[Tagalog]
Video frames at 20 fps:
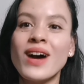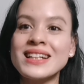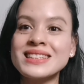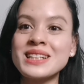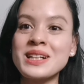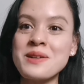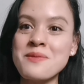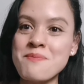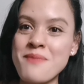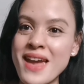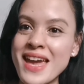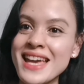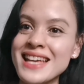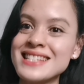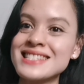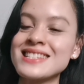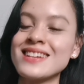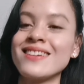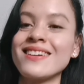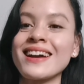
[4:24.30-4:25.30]
Water
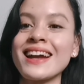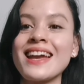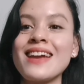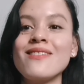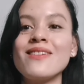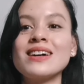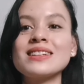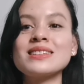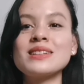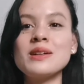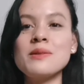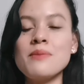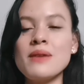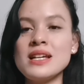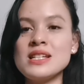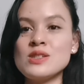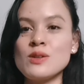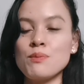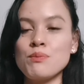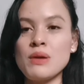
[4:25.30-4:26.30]
base, okay? Water
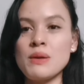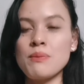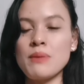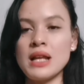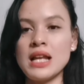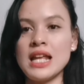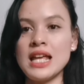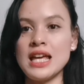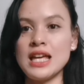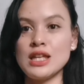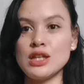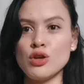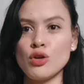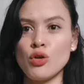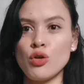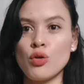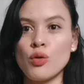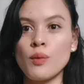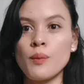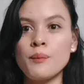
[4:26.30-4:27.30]
base yung pipiliin
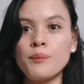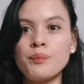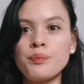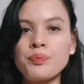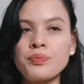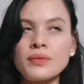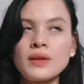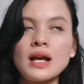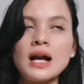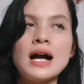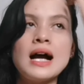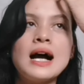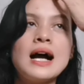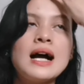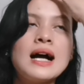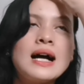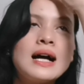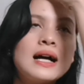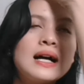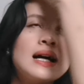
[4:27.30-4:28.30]
nyo
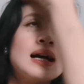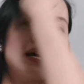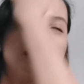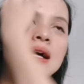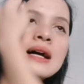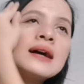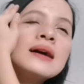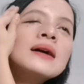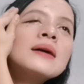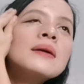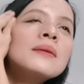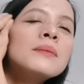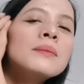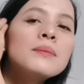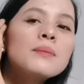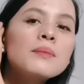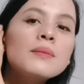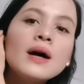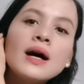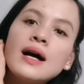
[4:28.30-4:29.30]
uh, ah,
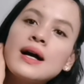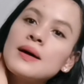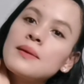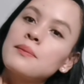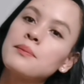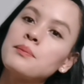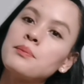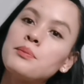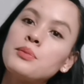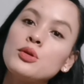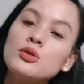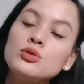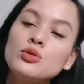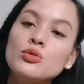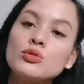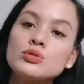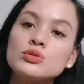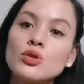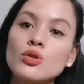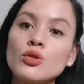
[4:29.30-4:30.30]

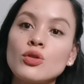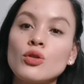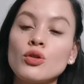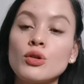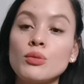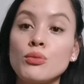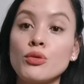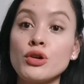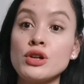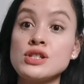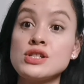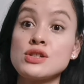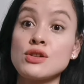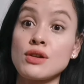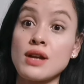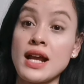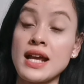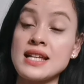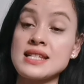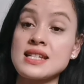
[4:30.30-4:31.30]
produkto or
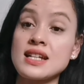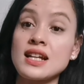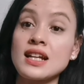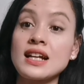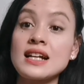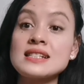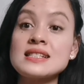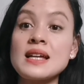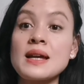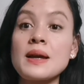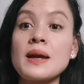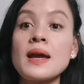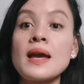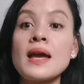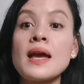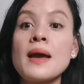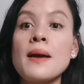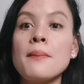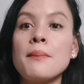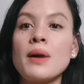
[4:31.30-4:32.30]
moisturizer. Kasi
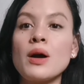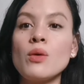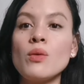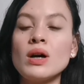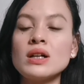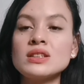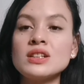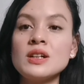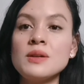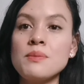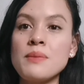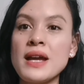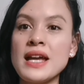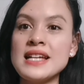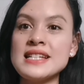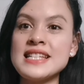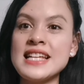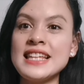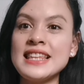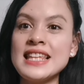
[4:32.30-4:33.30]
pag
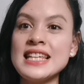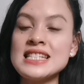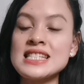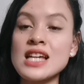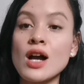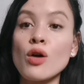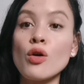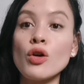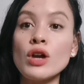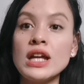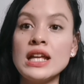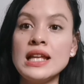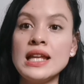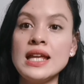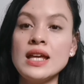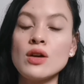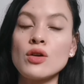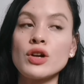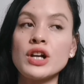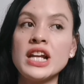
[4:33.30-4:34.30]
water-based, hindi siya
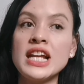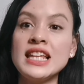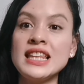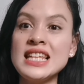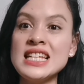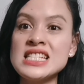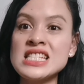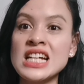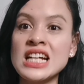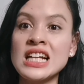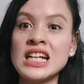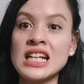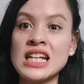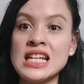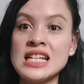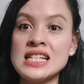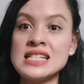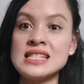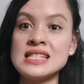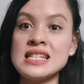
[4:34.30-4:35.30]
oily or hindi siya
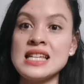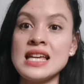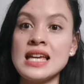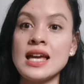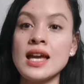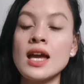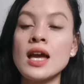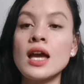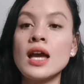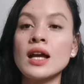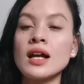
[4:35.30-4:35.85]
greasy.